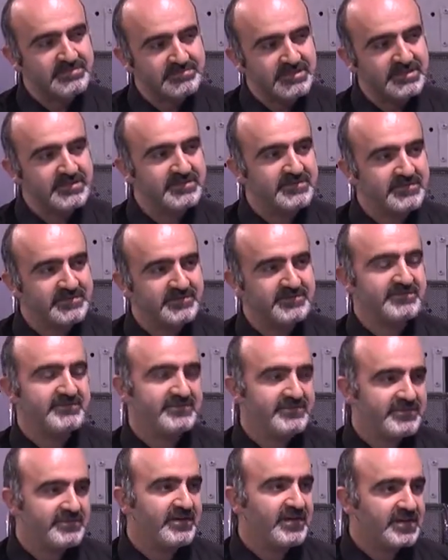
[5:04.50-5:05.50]
bilgi
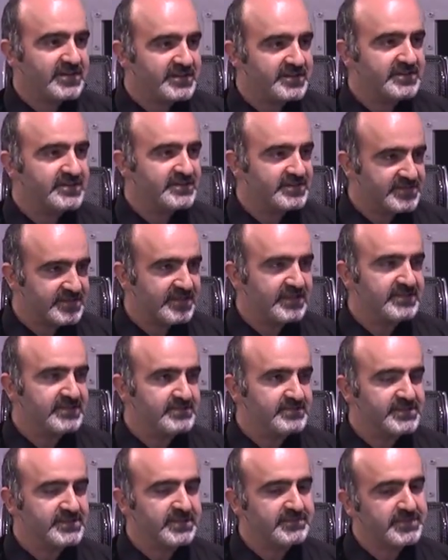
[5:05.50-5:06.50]
akışı
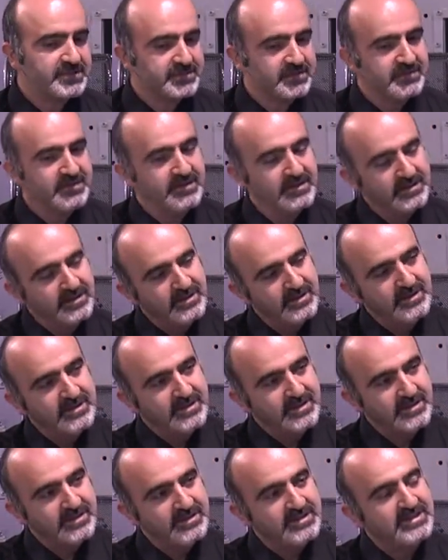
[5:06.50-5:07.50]
sağladığımız zaman
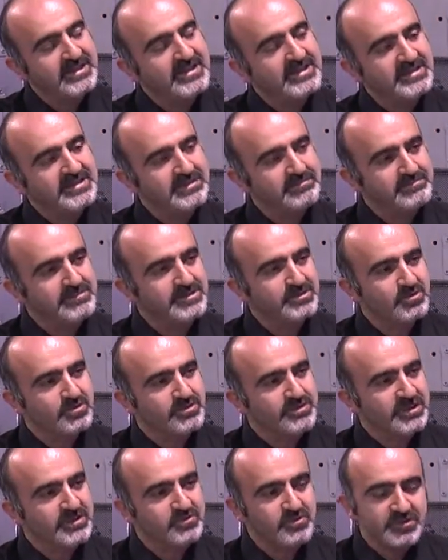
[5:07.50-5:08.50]
e, gelişimimiz de
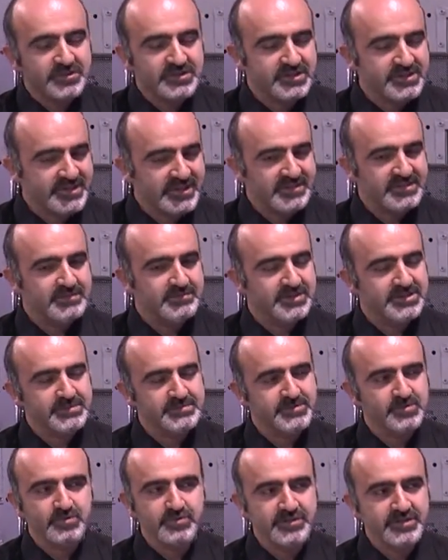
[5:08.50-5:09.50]
olacak. Yoksa kendi
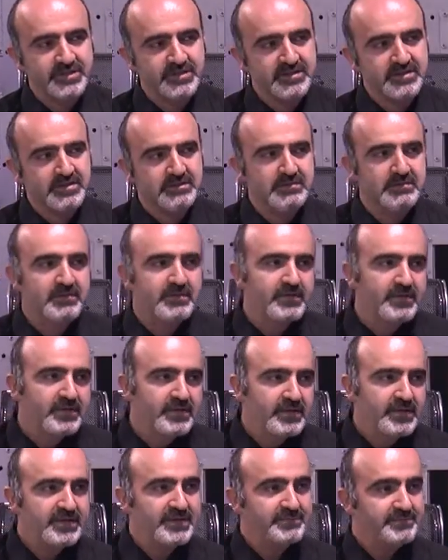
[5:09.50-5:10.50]
başımıza okuyarak
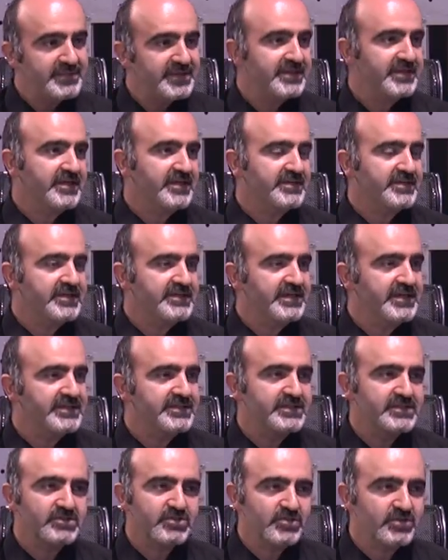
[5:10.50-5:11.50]
bir yere kadar
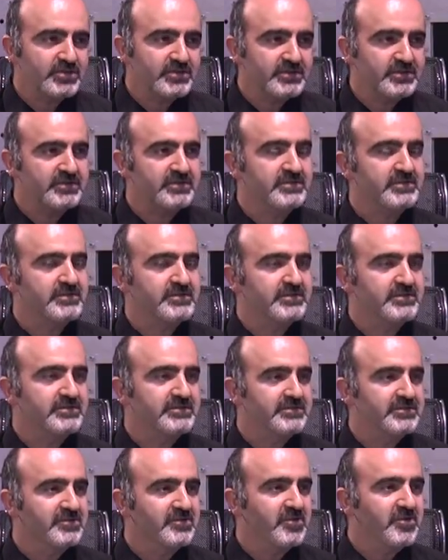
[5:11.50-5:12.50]
geliriz. E,
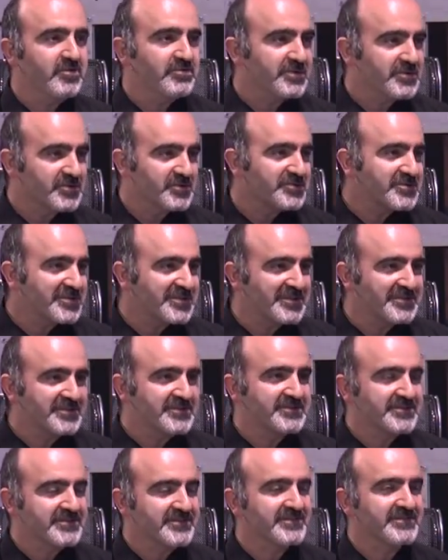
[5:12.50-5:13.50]
ondan sonra
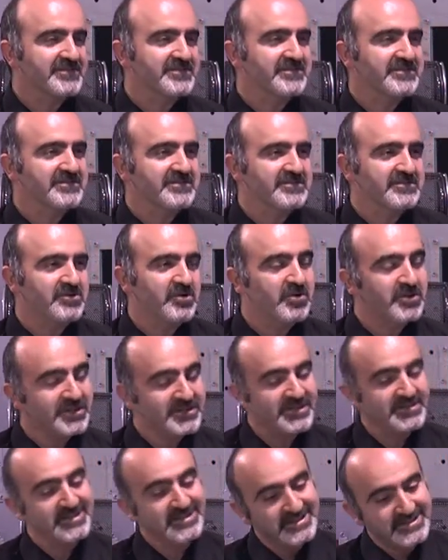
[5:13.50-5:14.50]
tıkanırız. E, o
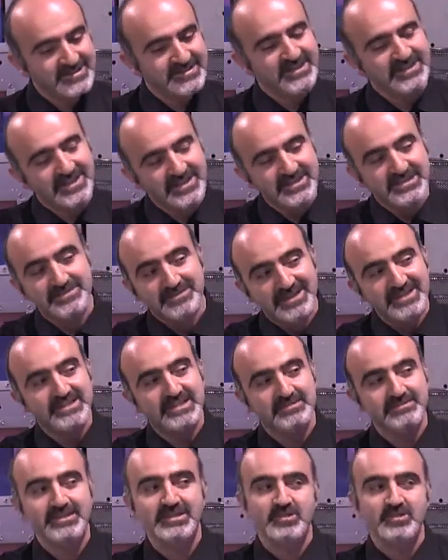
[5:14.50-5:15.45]
nedenle kişisel gelişim eğitimleri